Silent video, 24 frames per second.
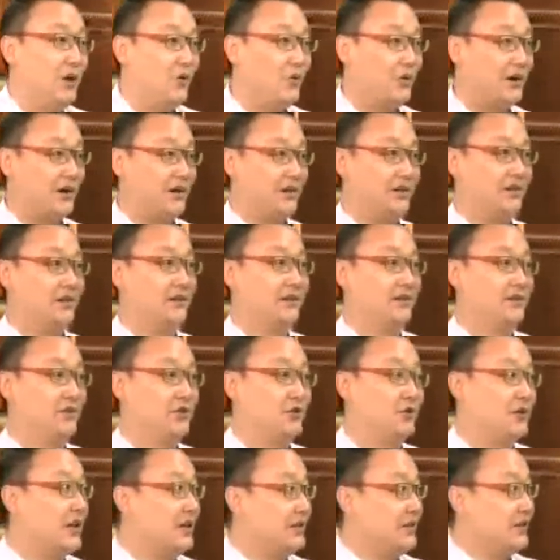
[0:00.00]
不外乎给这
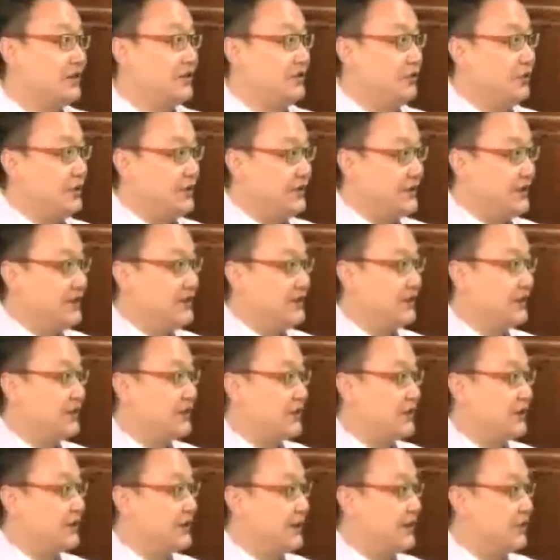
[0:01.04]
就他那个最
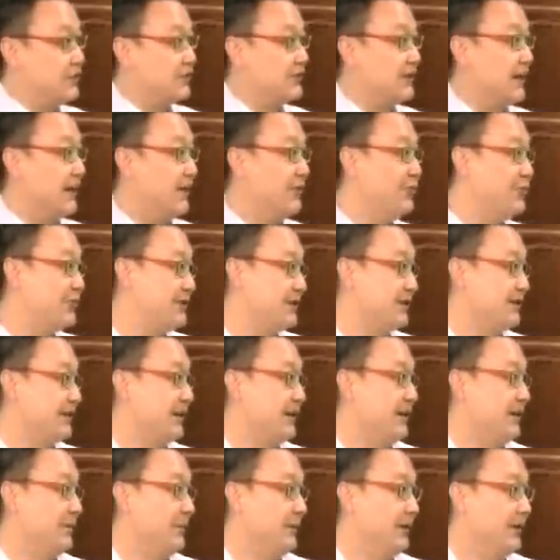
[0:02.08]
真实的呈现一种残酷
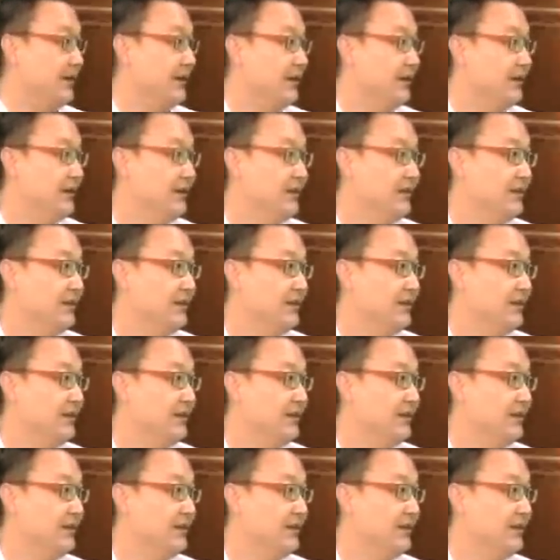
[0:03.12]
性在里面。